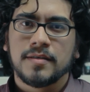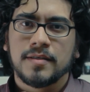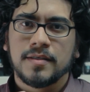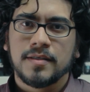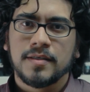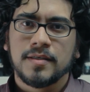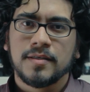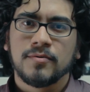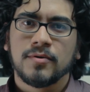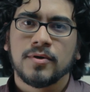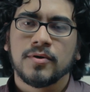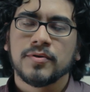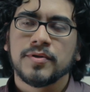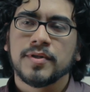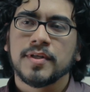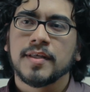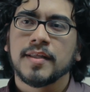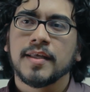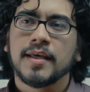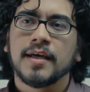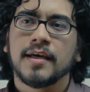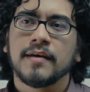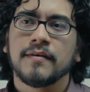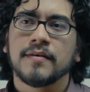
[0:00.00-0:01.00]
y luego te
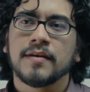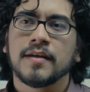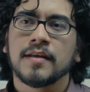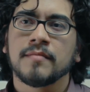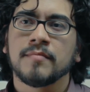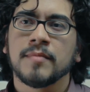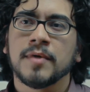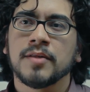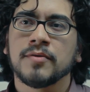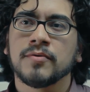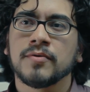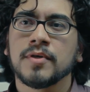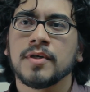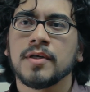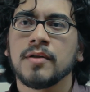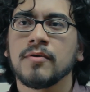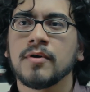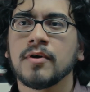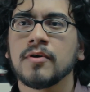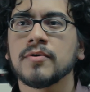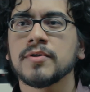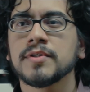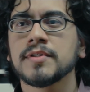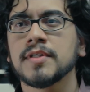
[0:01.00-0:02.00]
deja ver la mano. Y
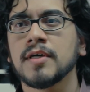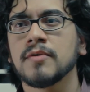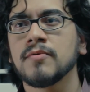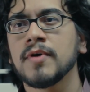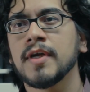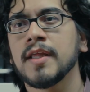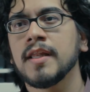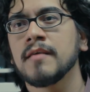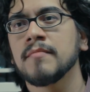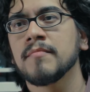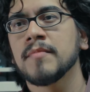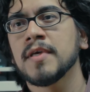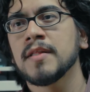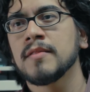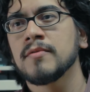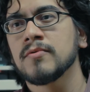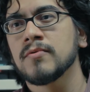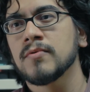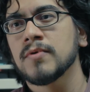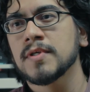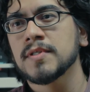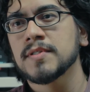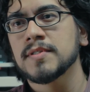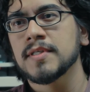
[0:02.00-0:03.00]
luego está un
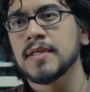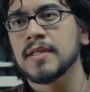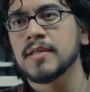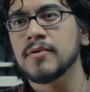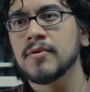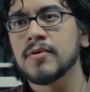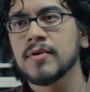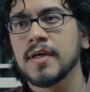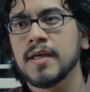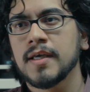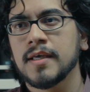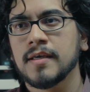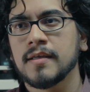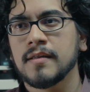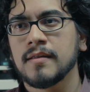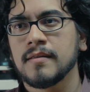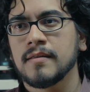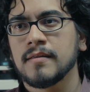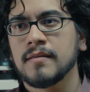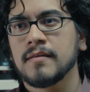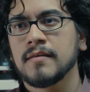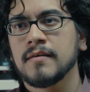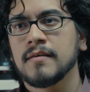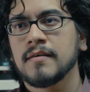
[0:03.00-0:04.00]
elemento exterior a él,
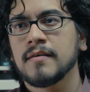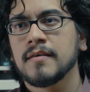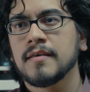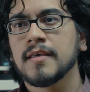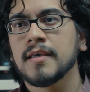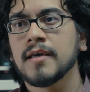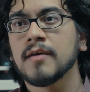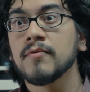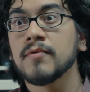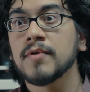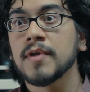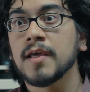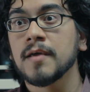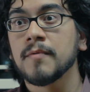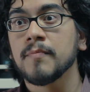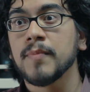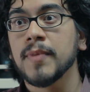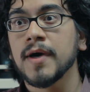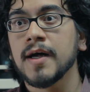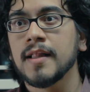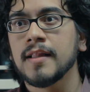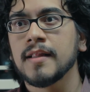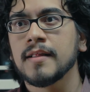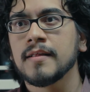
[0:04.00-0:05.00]
que es una
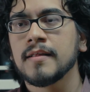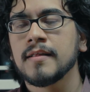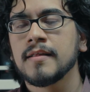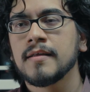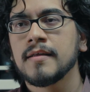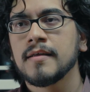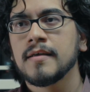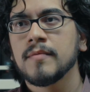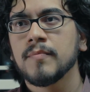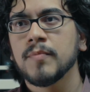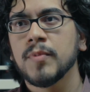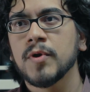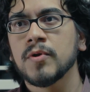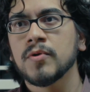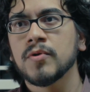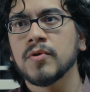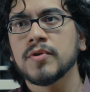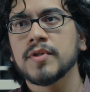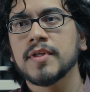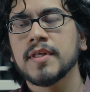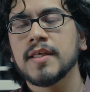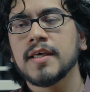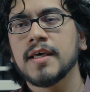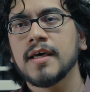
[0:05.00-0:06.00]
espada. Pero no
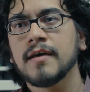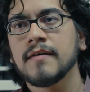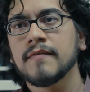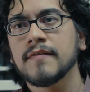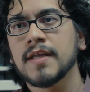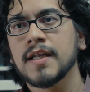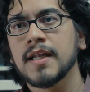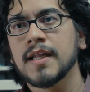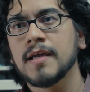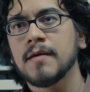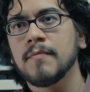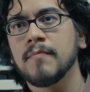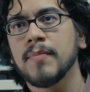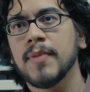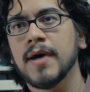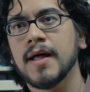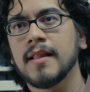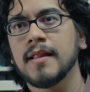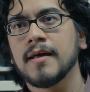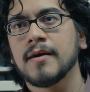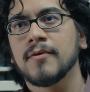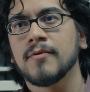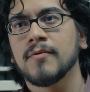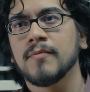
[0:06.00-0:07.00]
te deja ver la
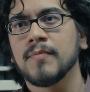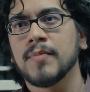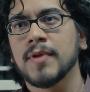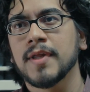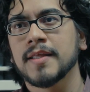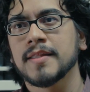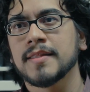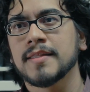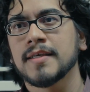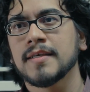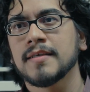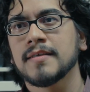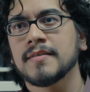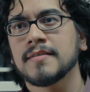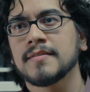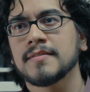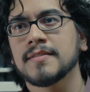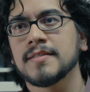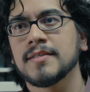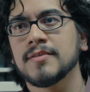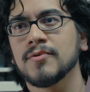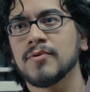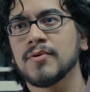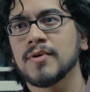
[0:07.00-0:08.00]
espada completa,
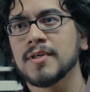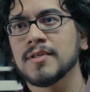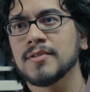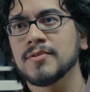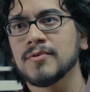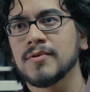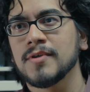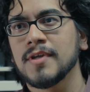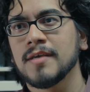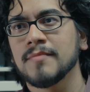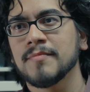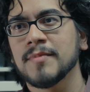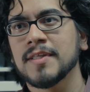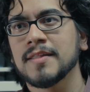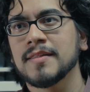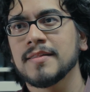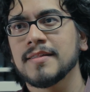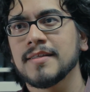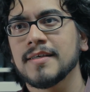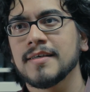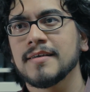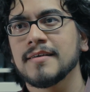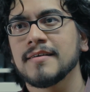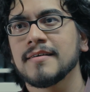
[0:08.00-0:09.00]
sino que
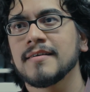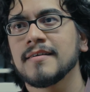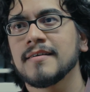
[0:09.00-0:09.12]
solamente